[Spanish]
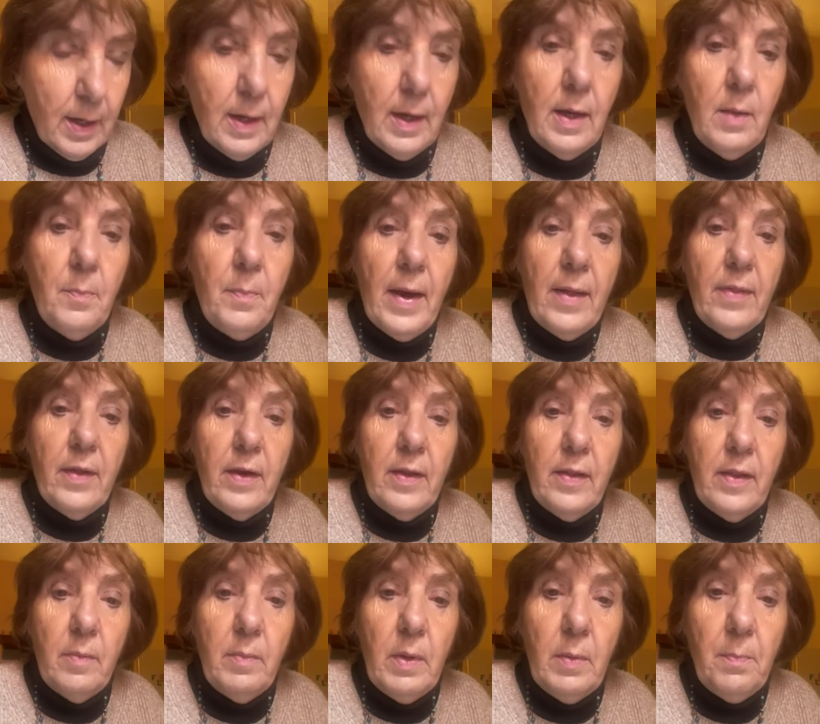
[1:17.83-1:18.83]
El
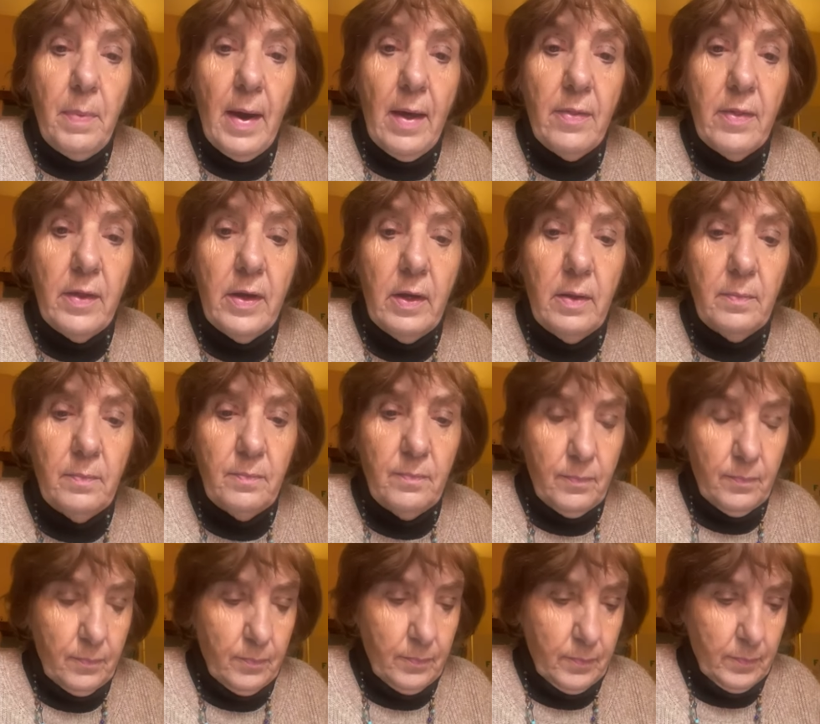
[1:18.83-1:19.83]
padre de mi padre
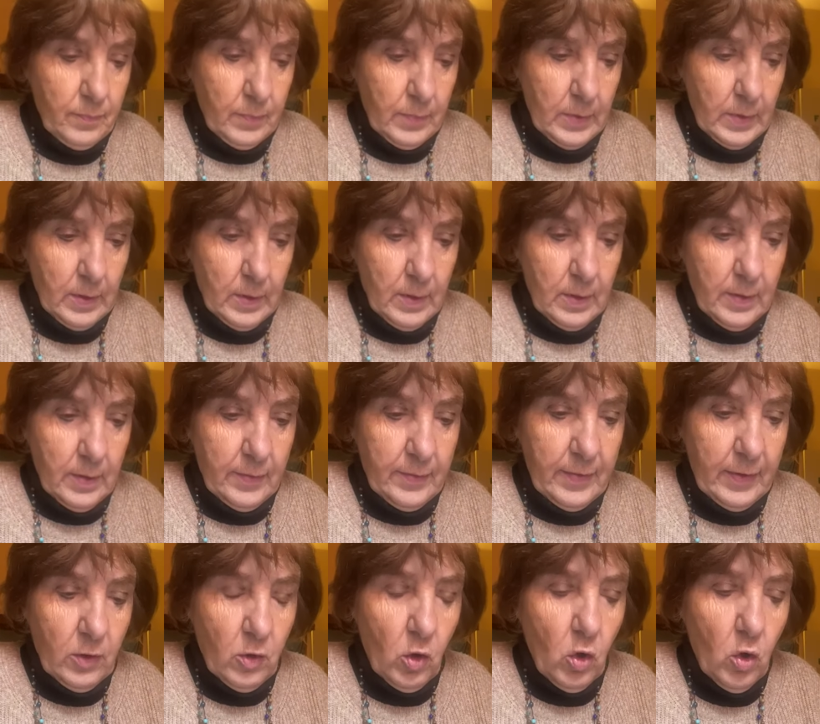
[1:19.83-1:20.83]

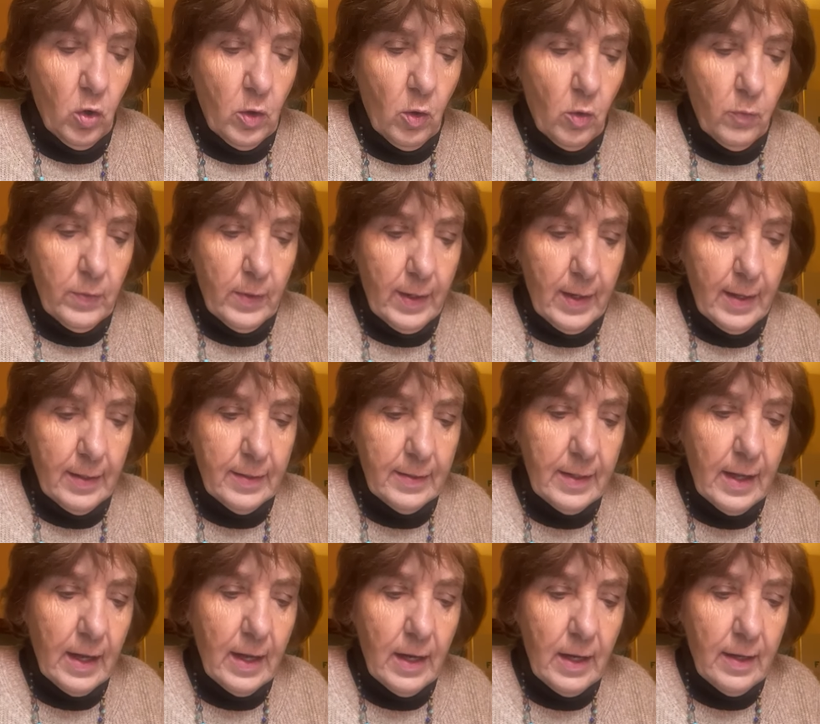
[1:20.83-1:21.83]
se coloca un
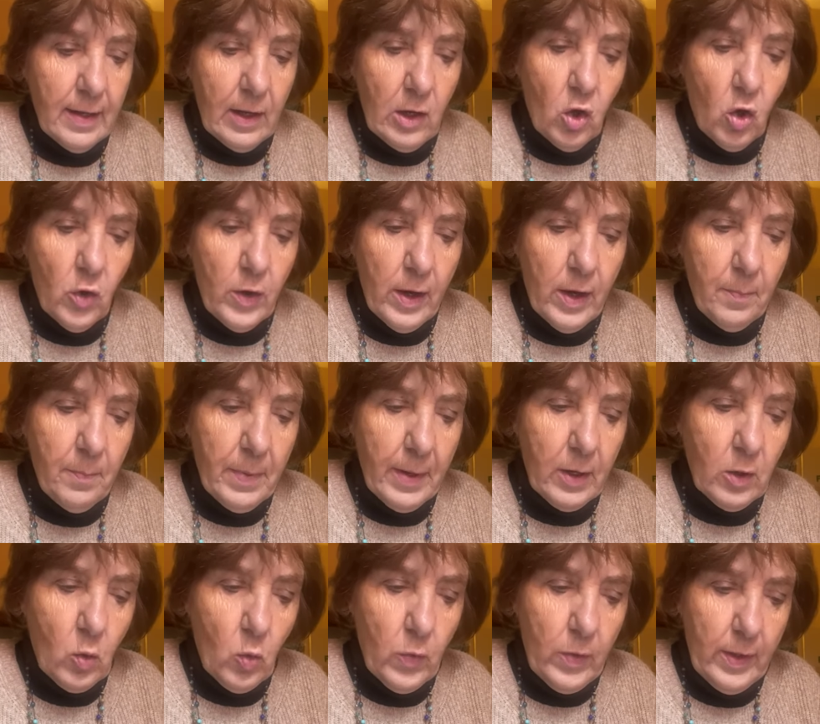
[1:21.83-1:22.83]
delantal de lona
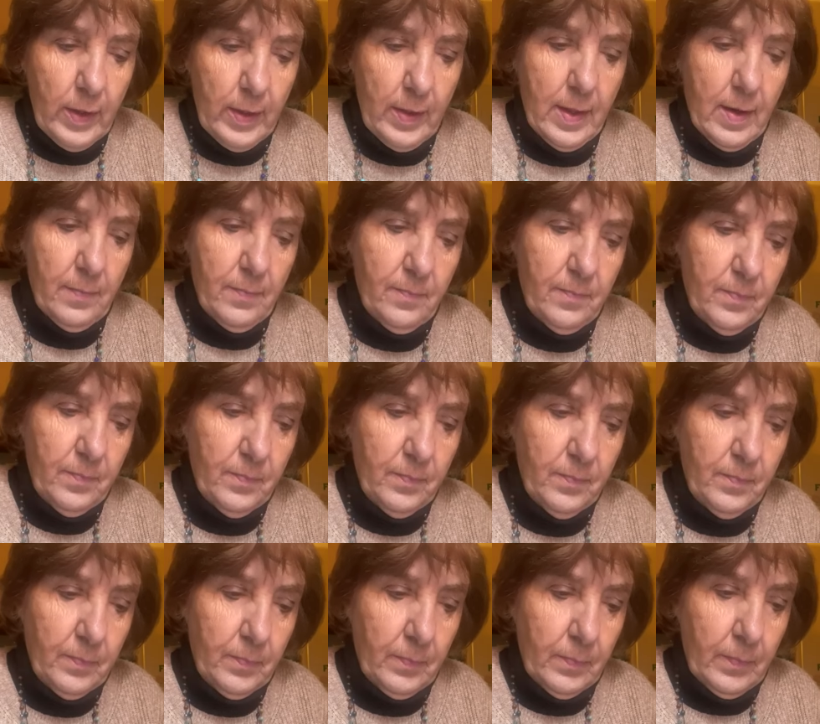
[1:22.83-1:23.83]
percudida,
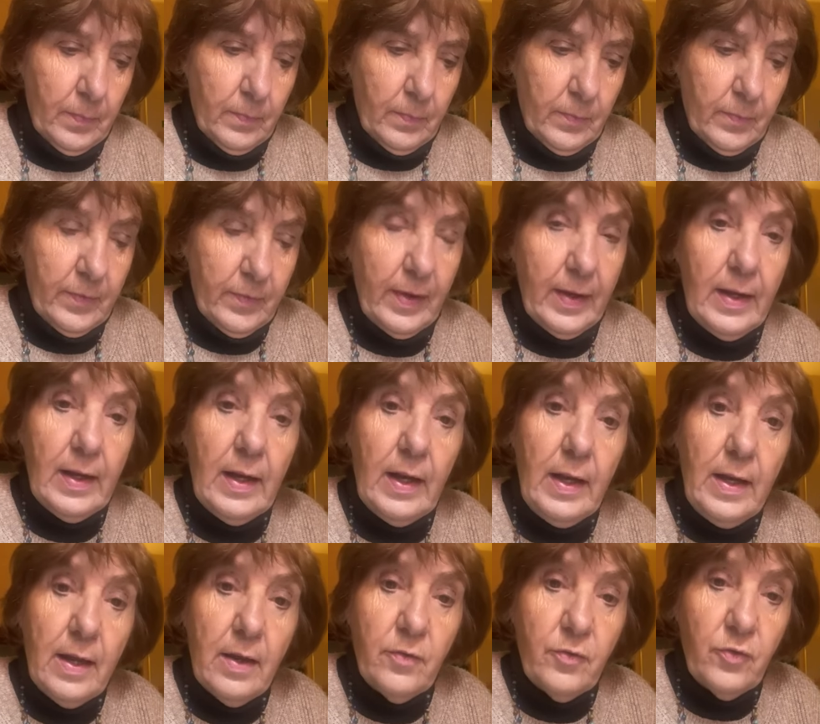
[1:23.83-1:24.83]
se
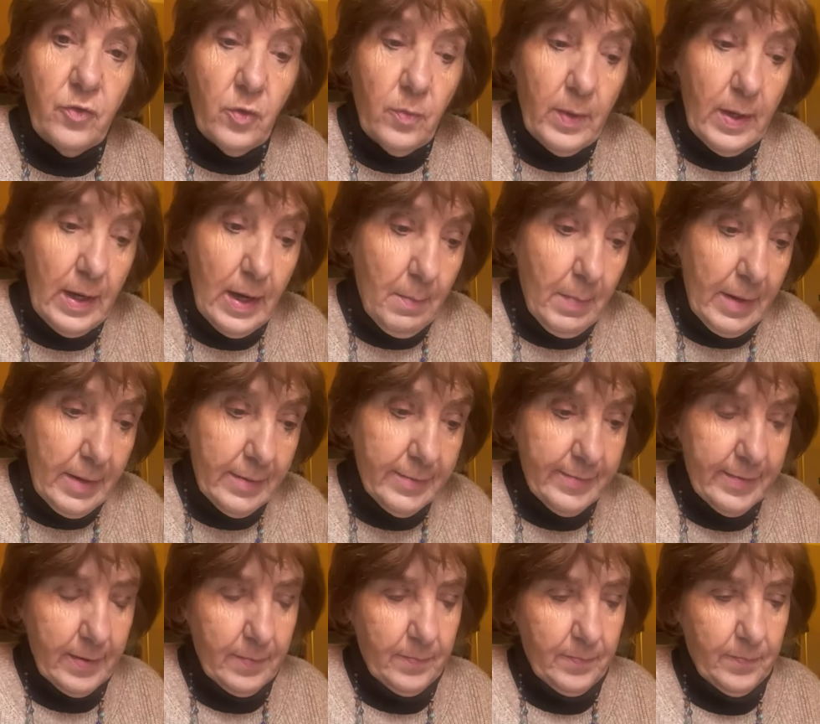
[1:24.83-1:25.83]
inclina sobre la
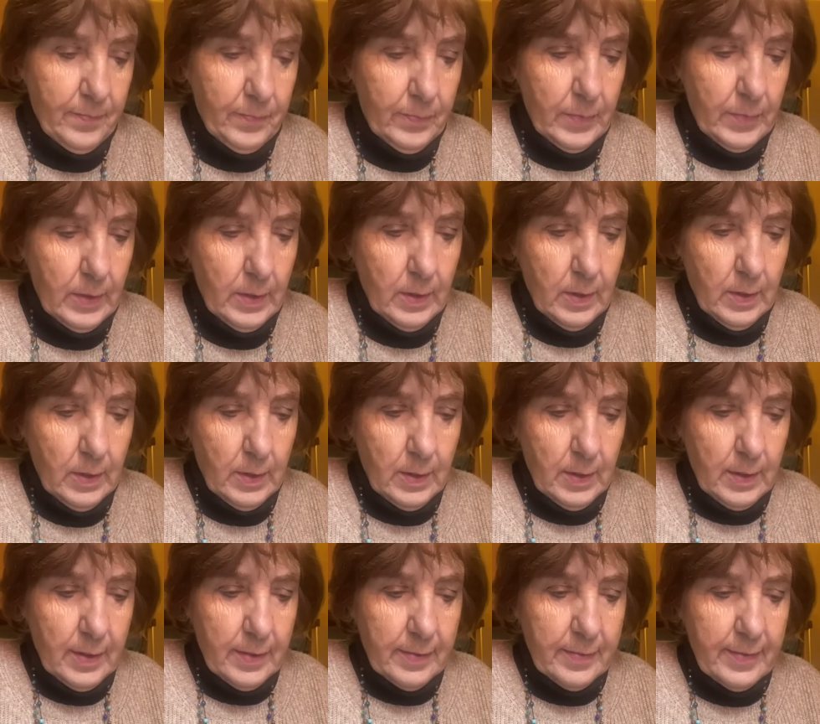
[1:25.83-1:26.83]
mesa,
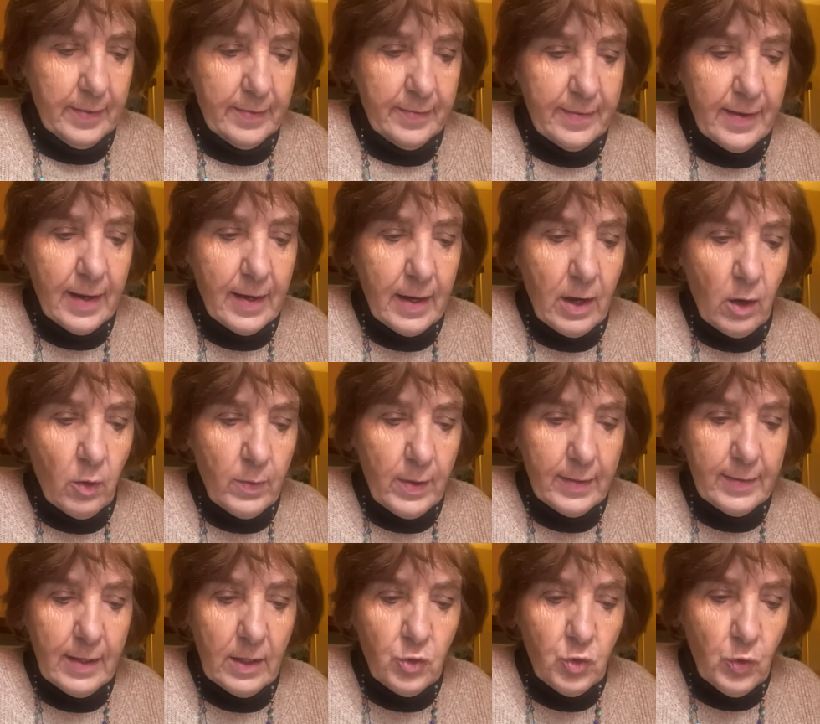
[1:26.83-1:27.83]
se saca
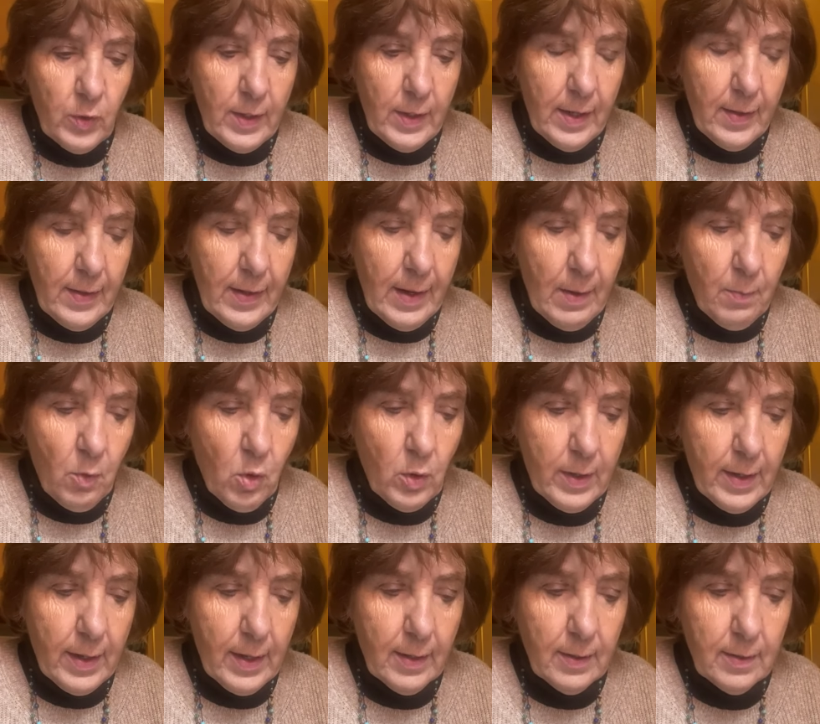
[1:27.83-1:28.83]
una tachuela de la
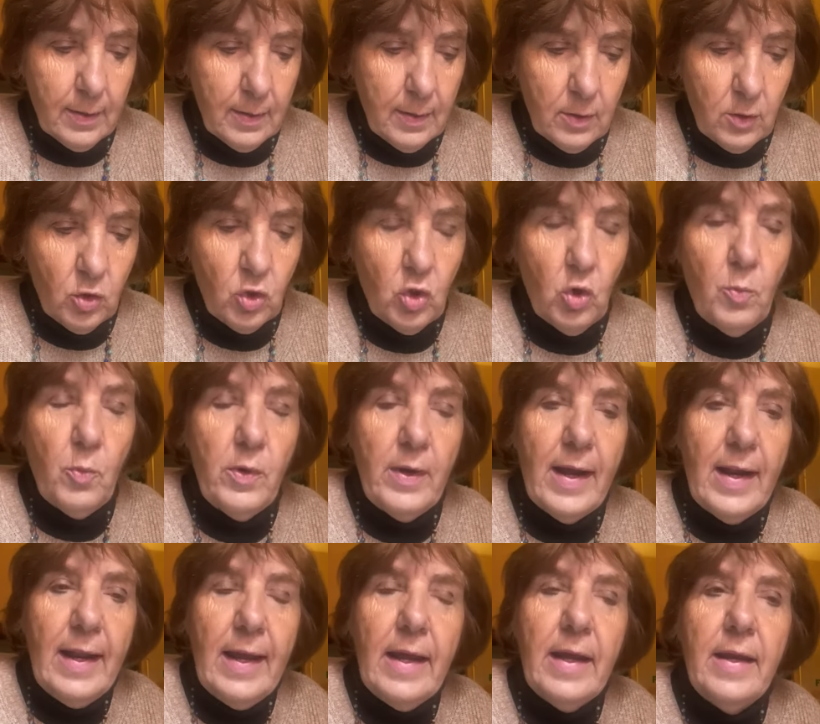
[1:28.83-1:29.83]
boca Toma
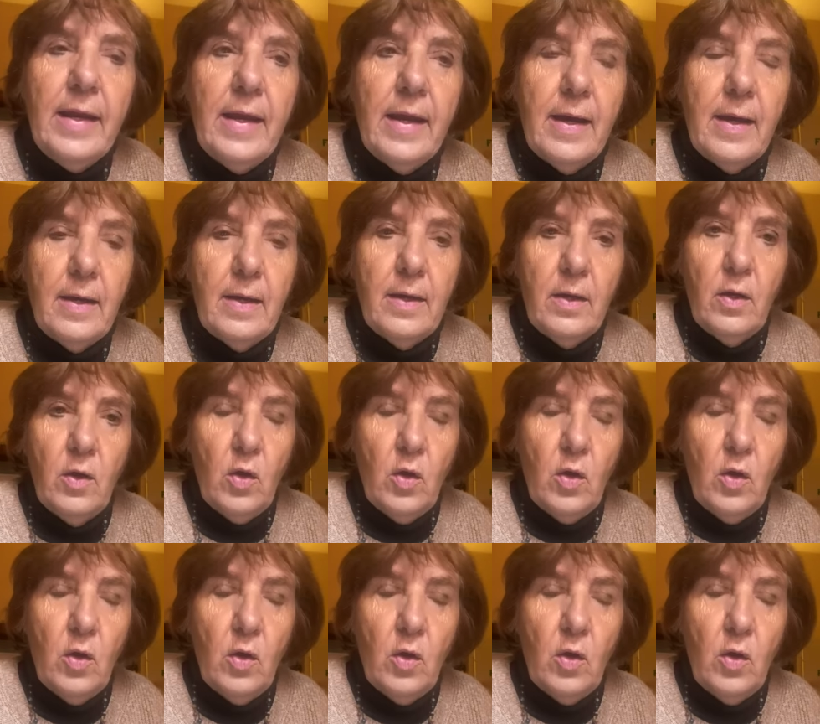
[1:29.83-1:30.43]
una lesna,